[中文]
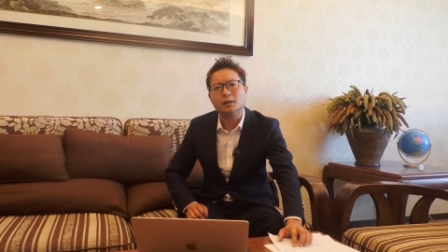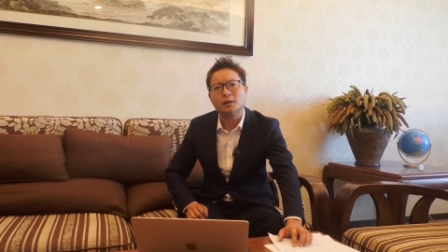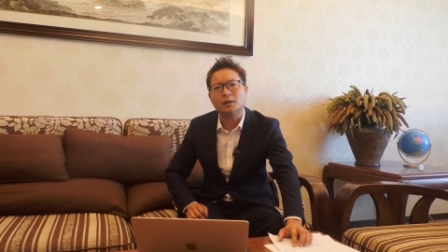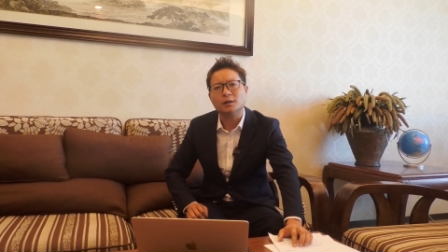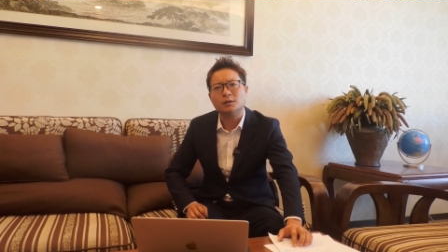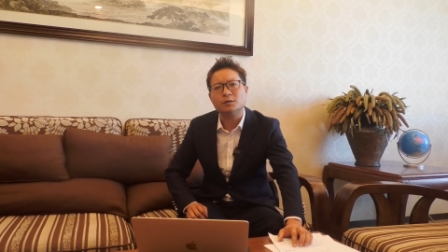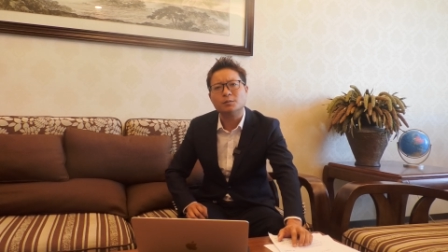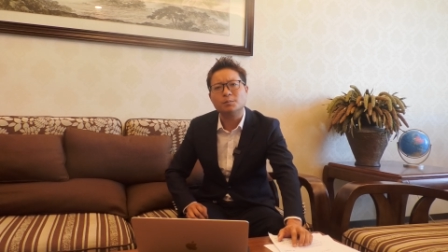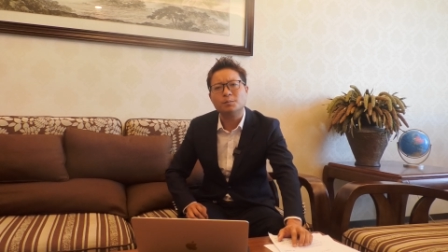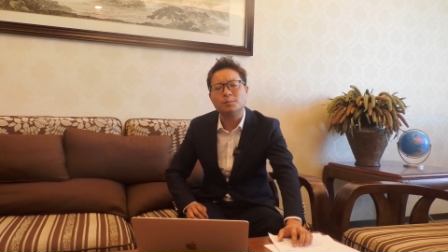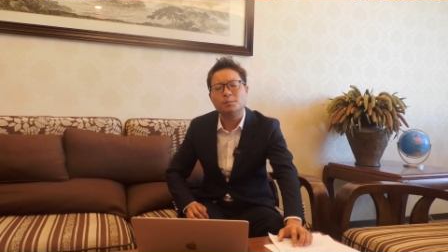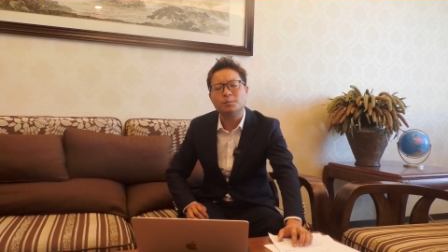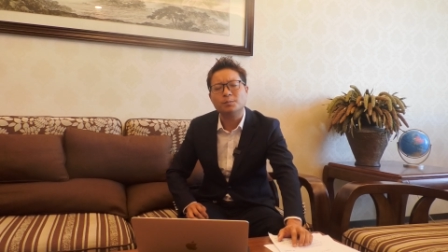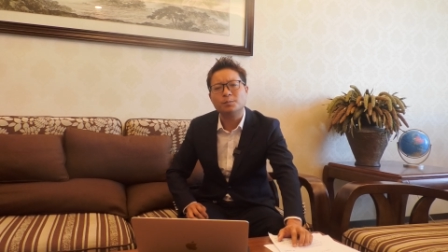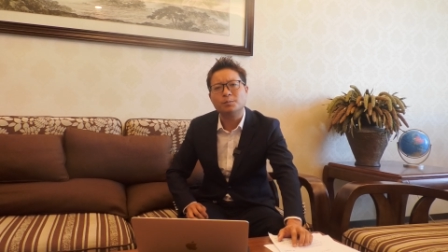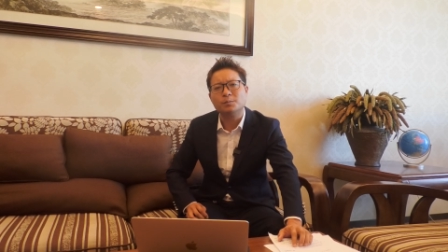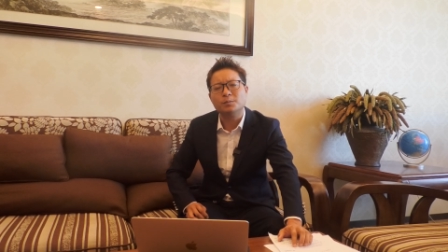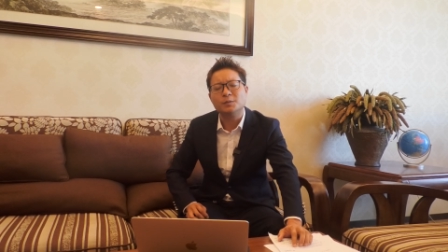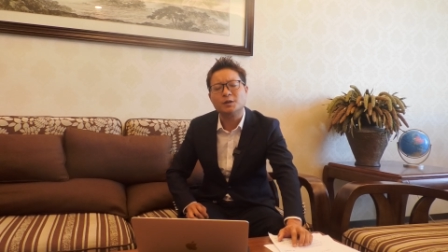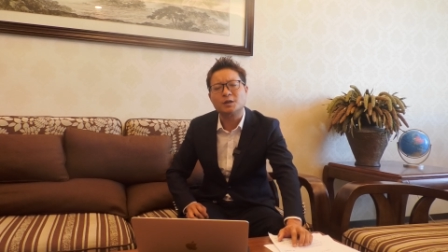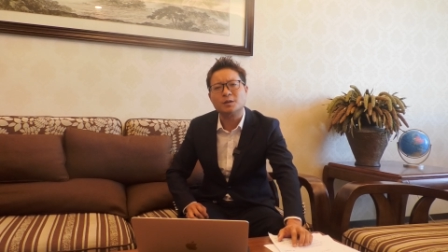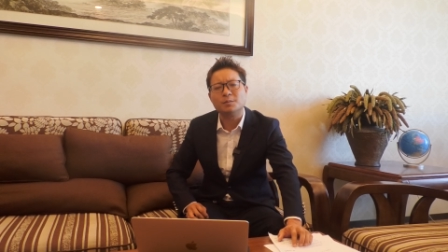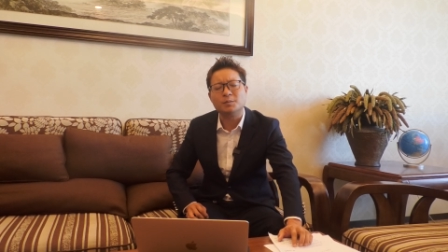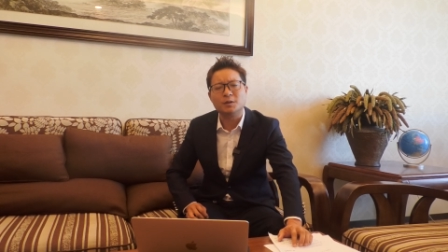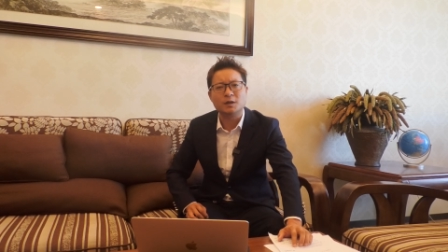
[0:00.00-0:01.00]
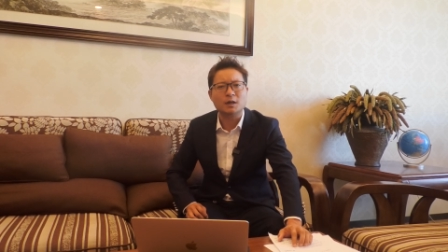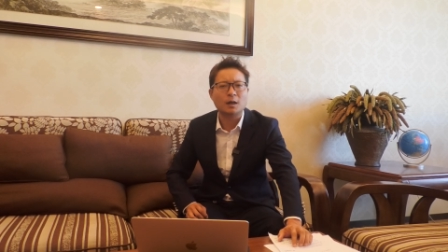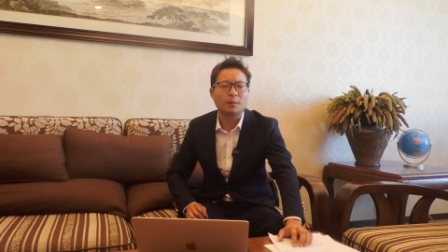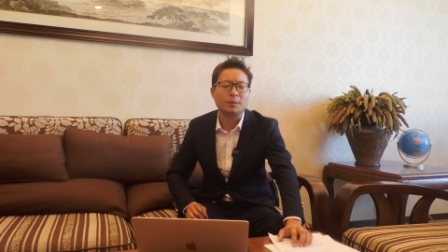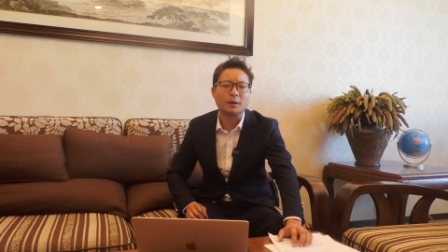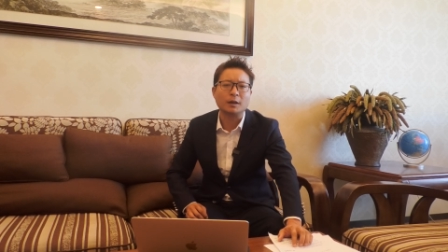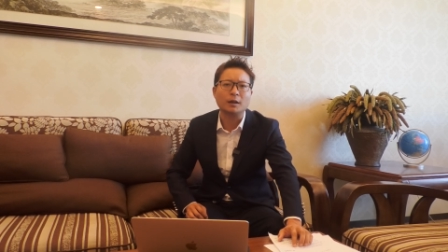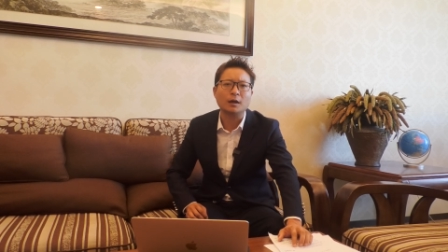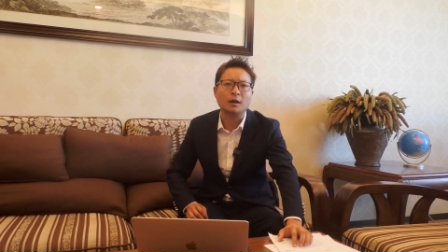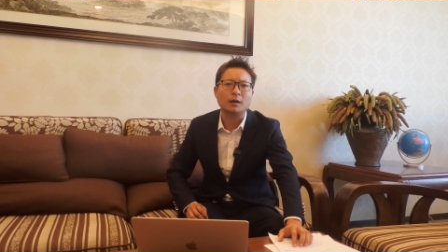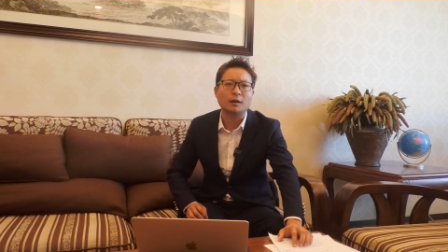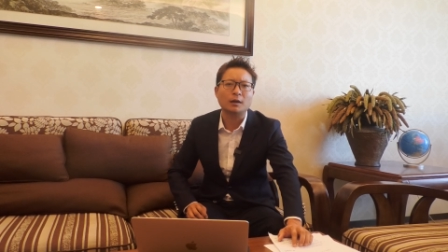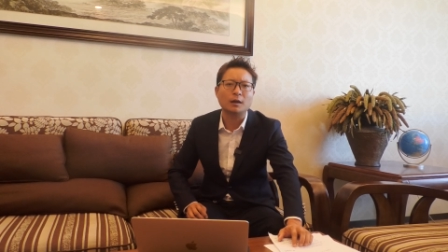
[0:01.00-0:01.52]
呃，是比较
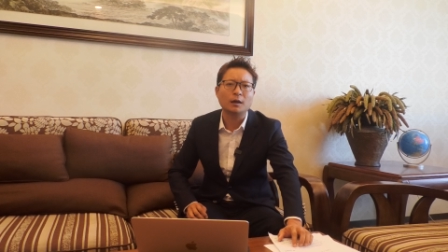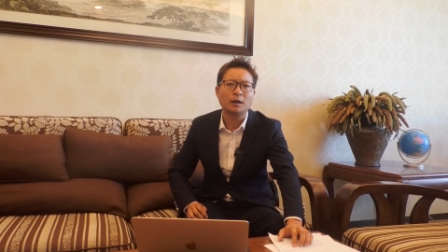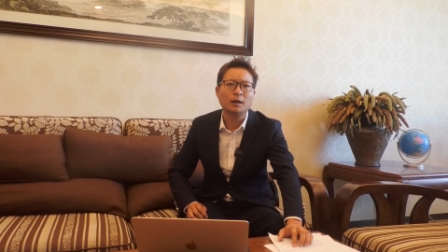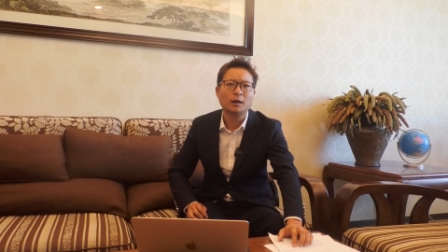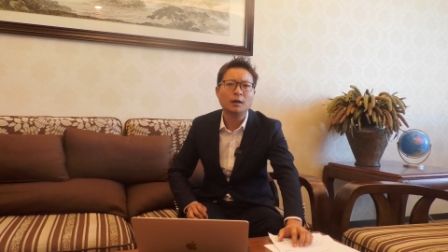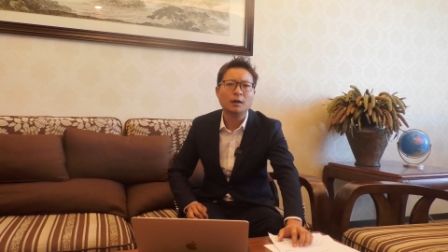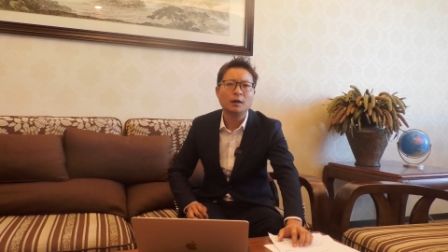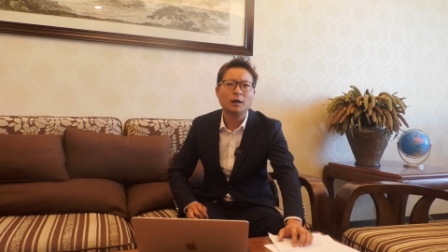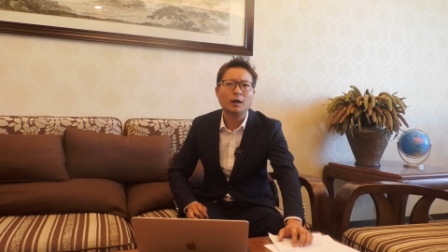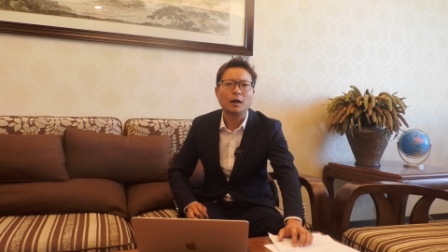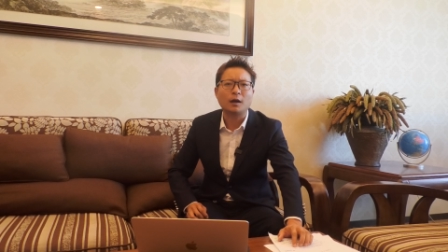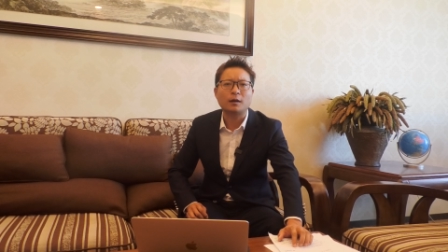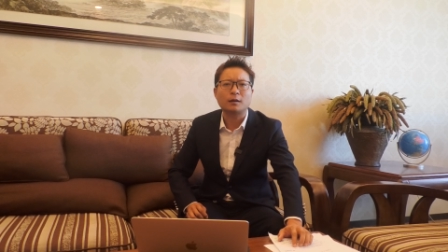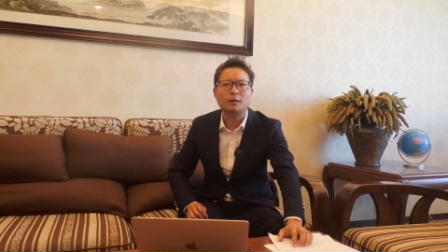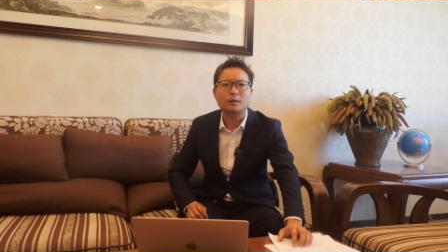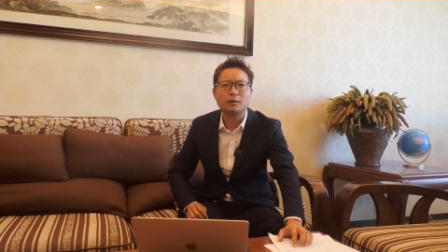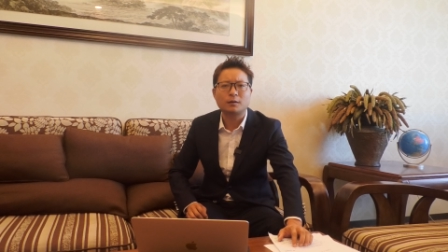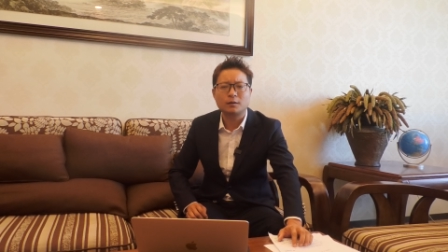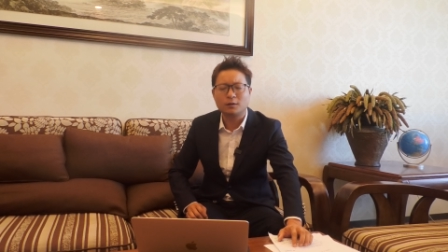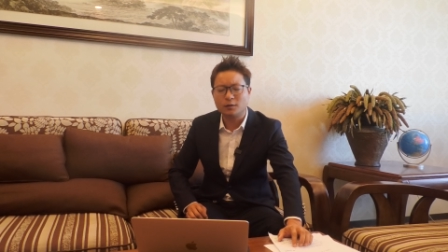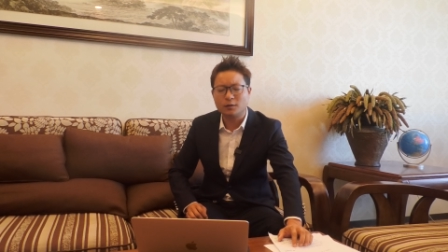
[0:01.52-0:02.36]
平衡的啊，